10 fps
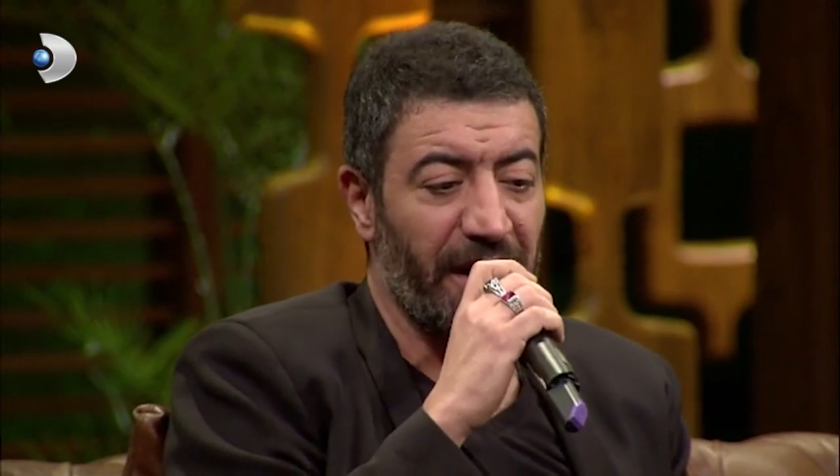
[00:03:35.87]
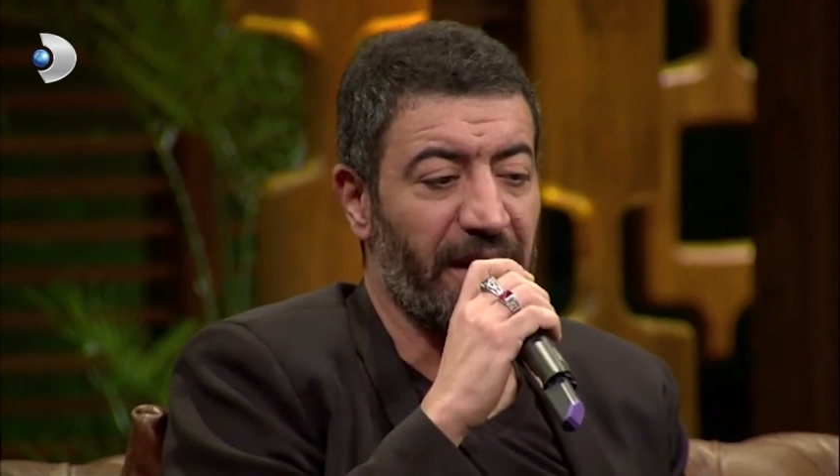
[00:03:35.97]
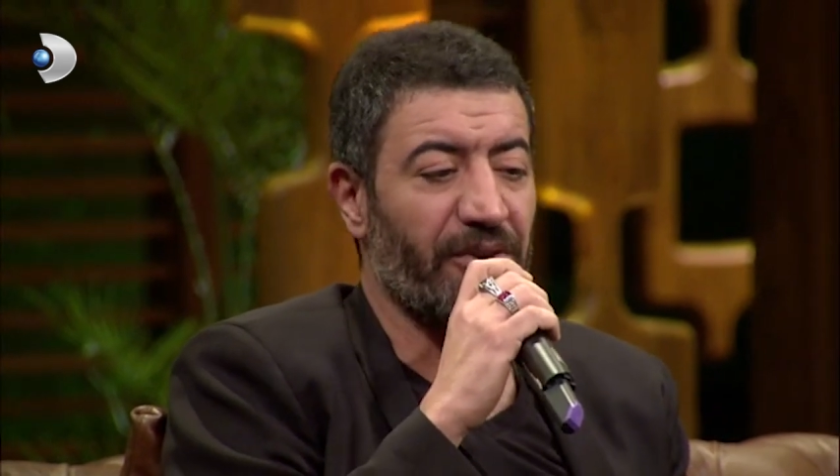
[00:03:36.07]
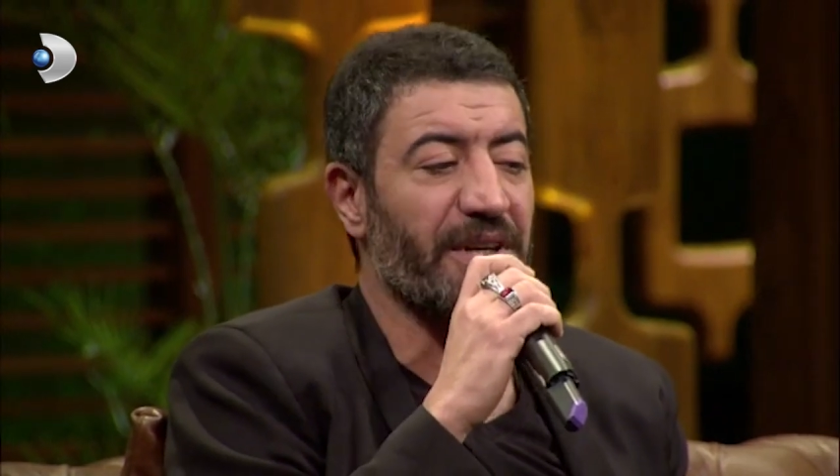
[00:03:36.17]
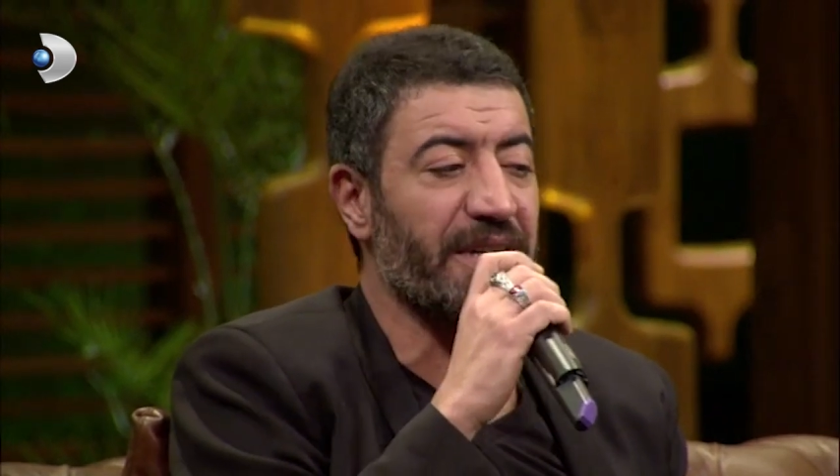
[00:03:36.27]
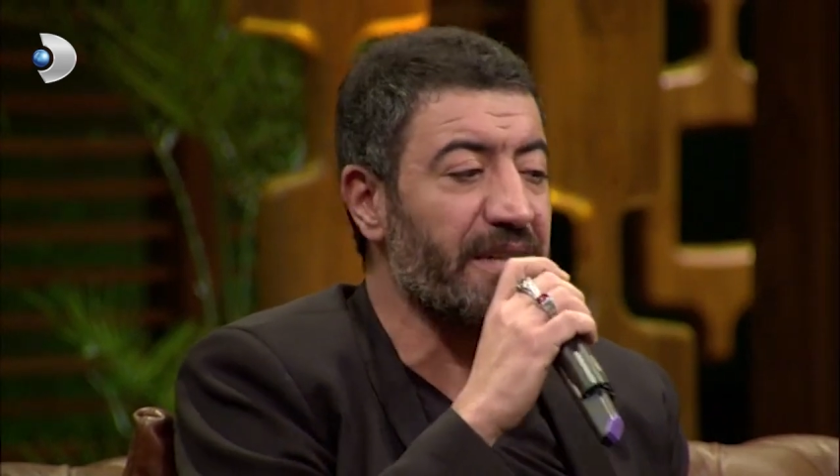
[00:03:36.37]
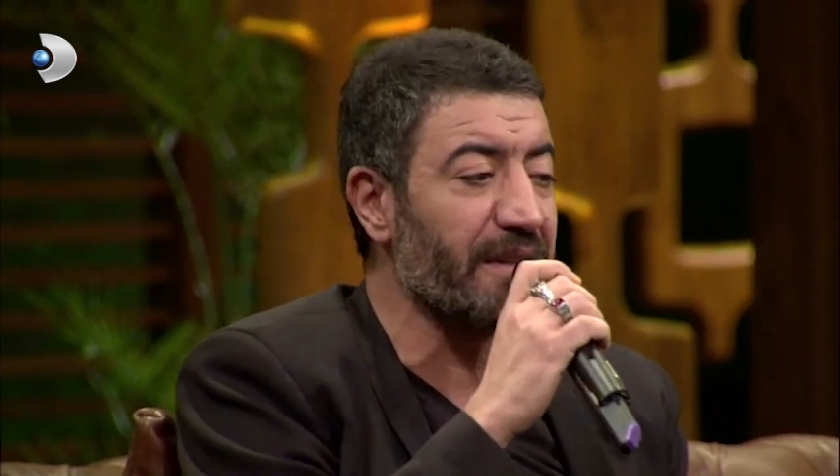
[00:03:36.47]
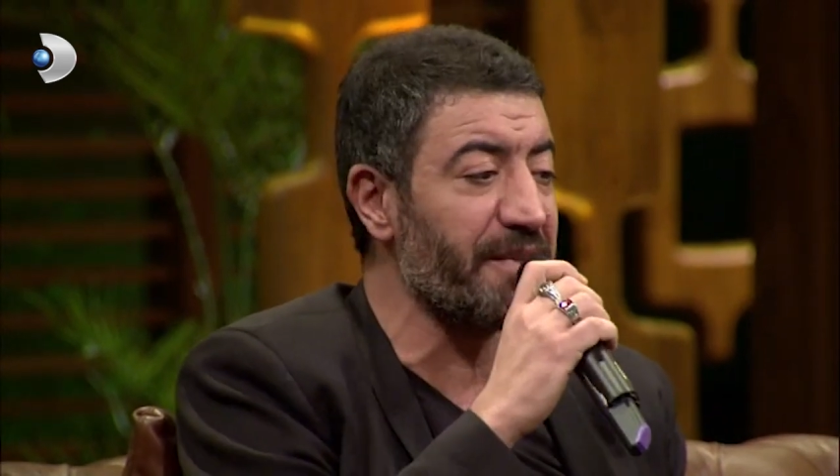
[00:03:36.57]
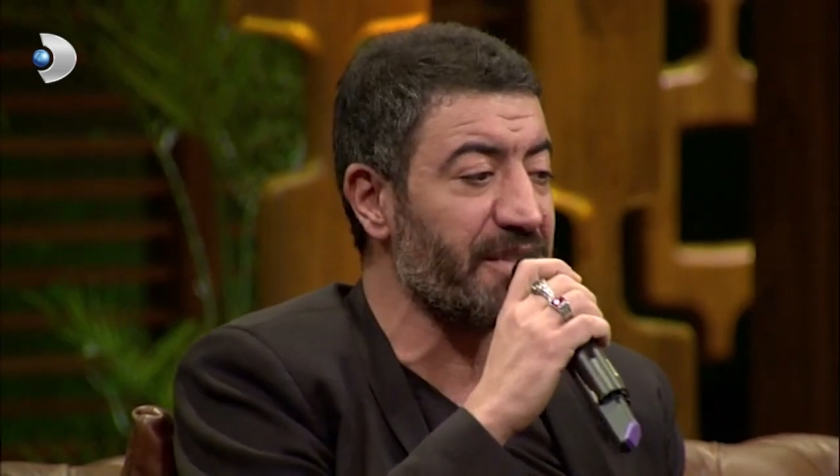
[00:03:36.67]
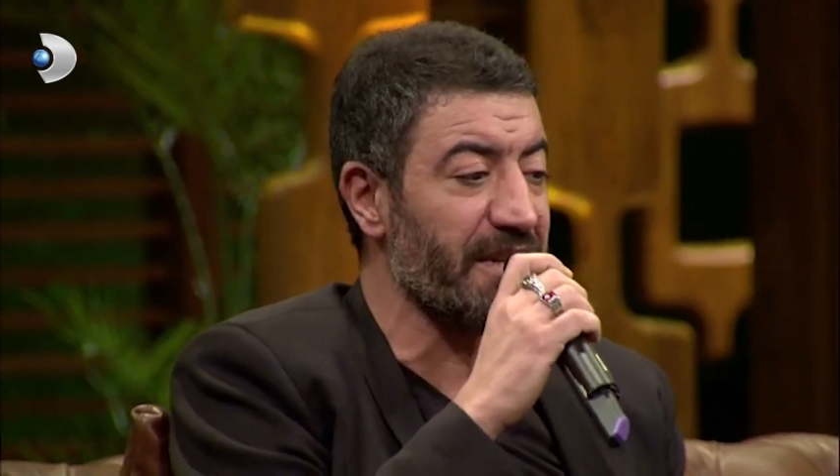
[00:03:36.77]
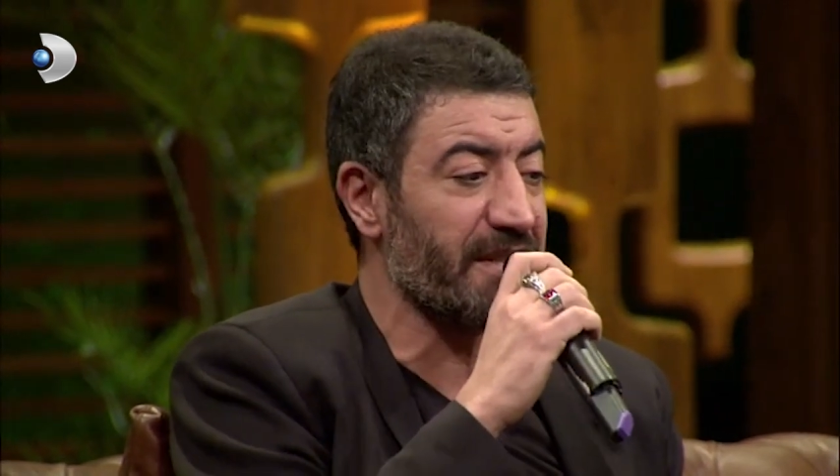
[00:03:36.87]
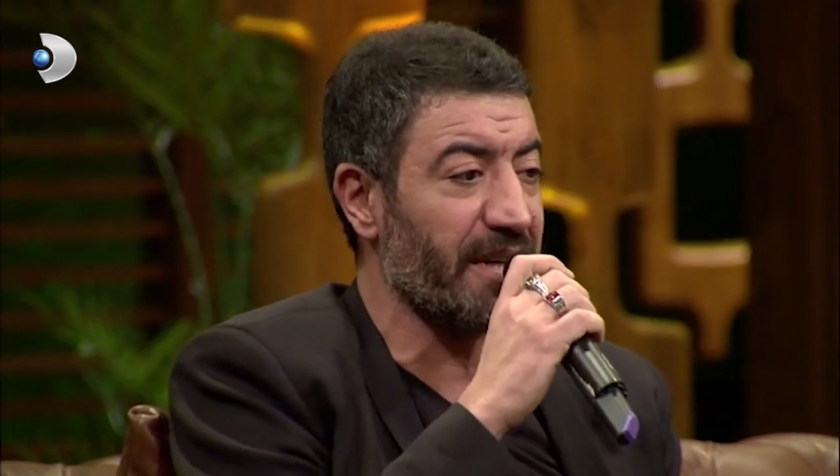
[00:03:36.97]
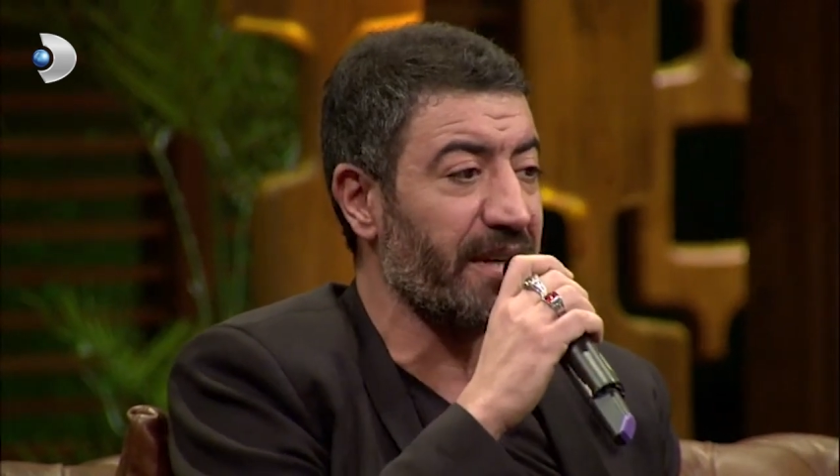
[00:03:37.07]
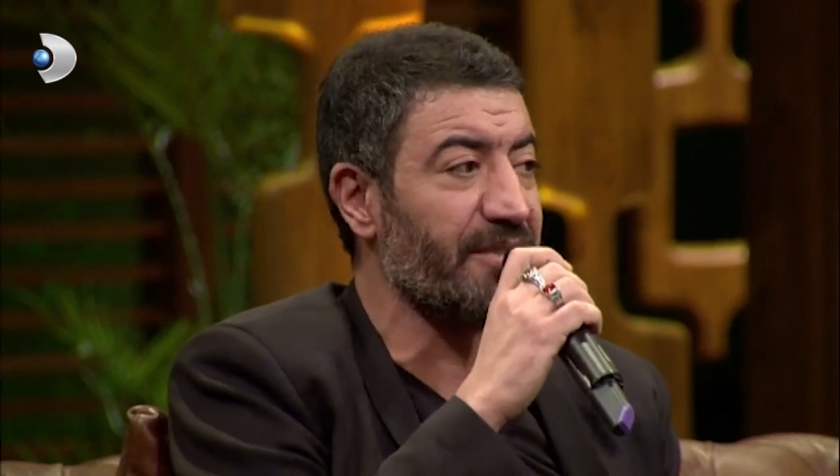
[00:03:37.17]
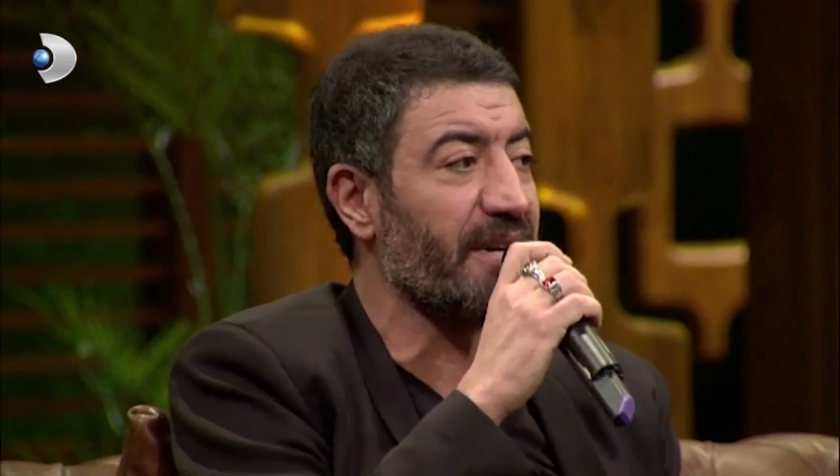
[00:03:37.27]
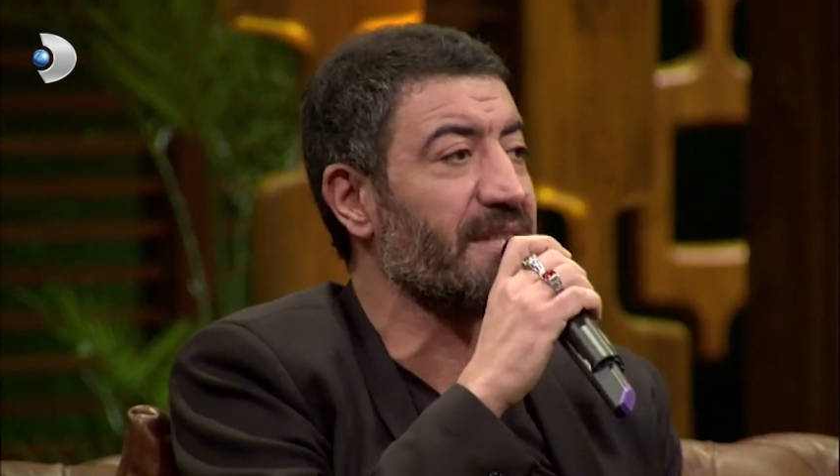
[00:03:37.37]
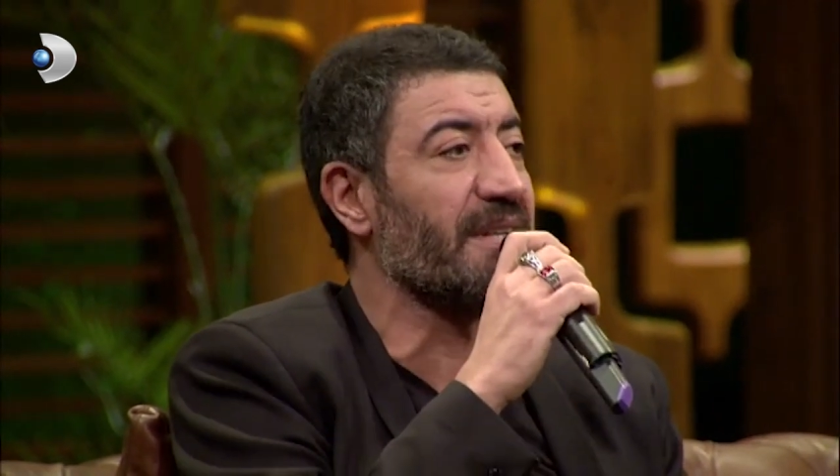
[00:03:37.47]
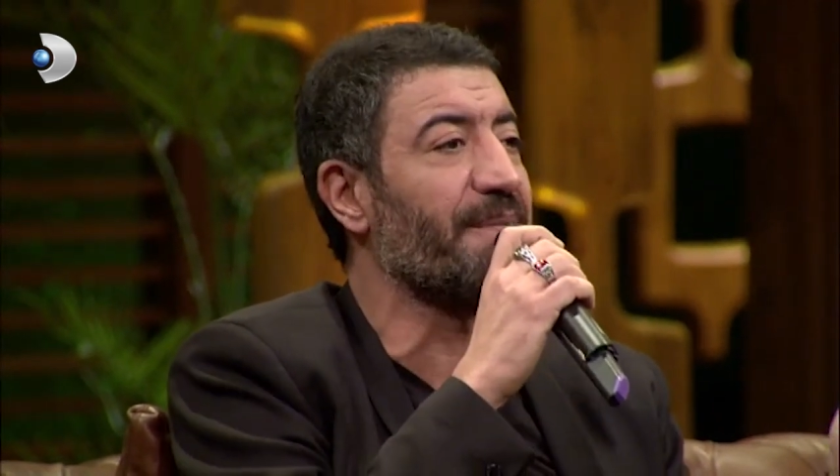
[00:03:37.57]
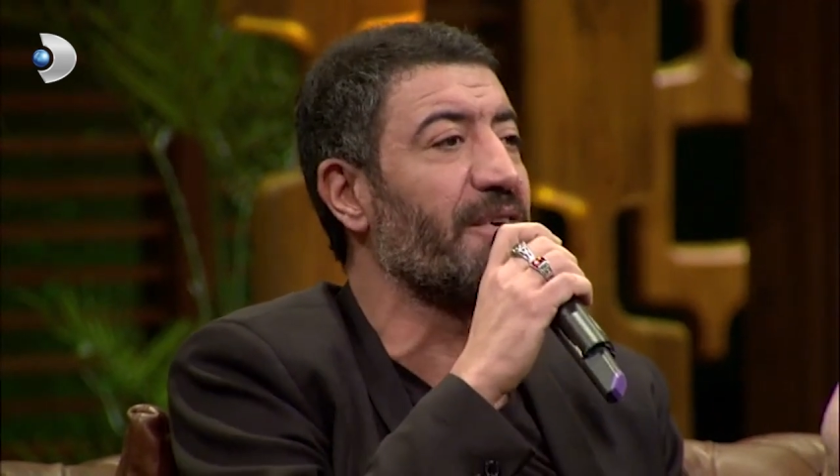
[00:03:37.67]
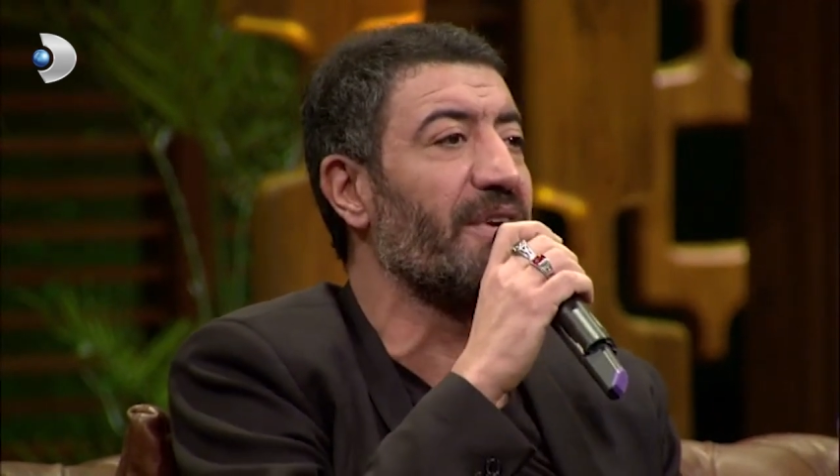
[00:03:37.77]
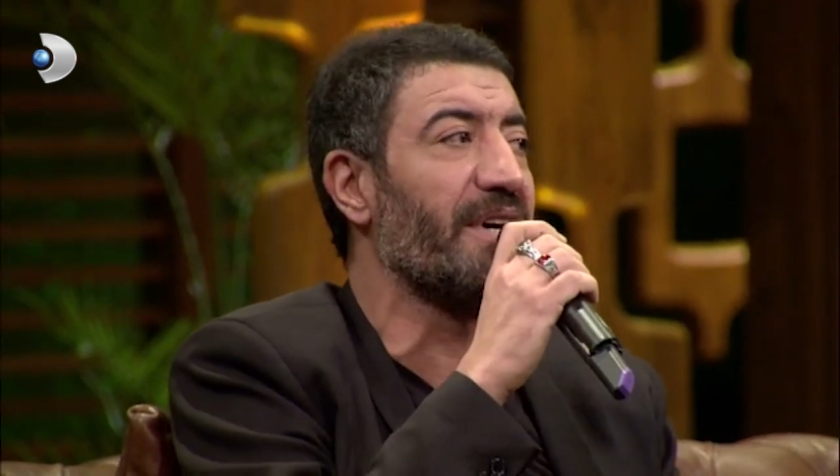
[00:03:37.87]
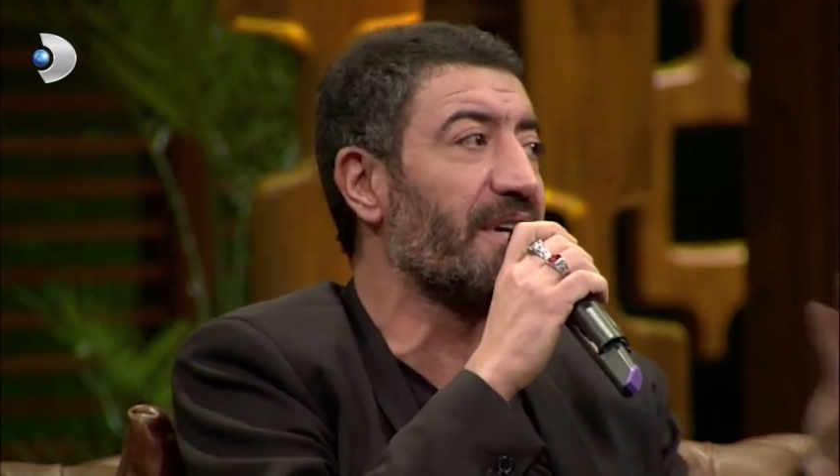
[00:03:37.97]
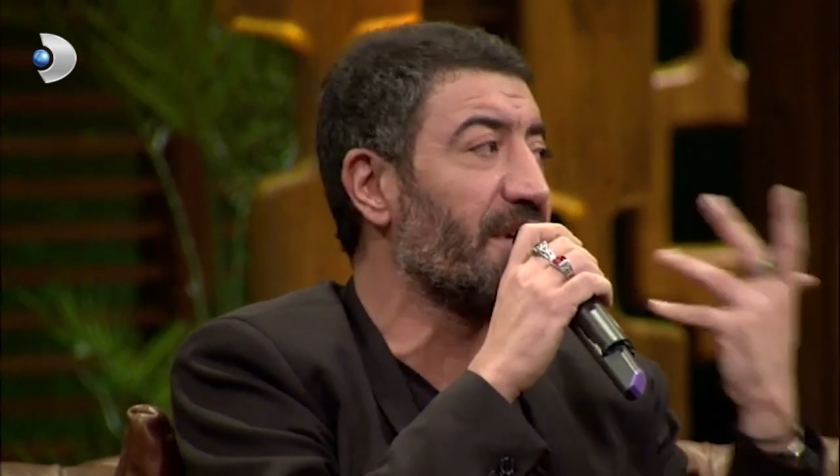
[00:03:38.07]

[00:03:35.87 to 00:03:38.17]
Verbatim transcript: e, ona kırılmayacaksın, arayacaksın ama öyle